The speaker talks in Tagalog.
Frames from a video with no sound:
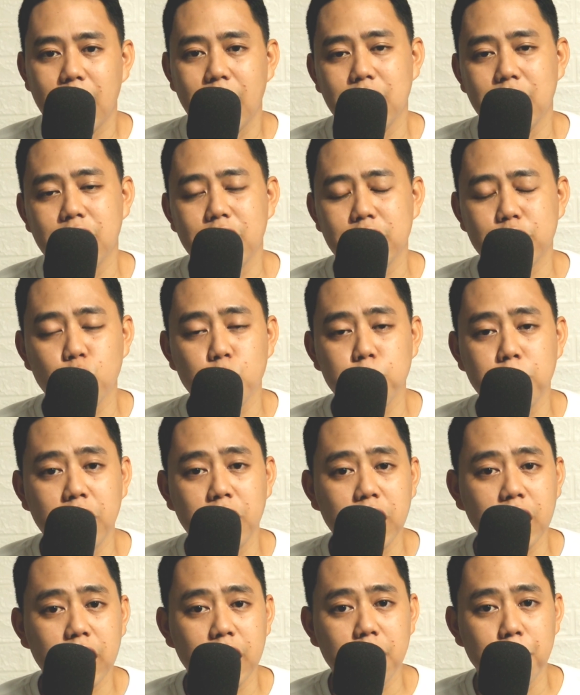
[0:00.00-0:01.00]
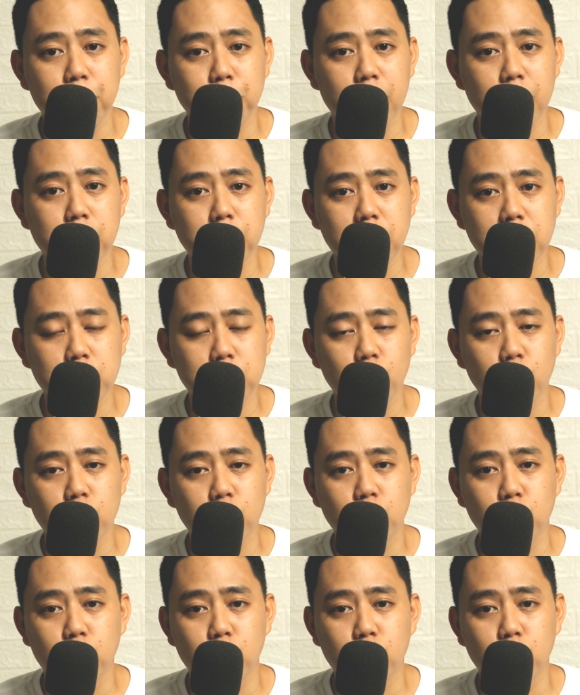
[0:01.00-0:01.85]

Unless humingi ka ng permission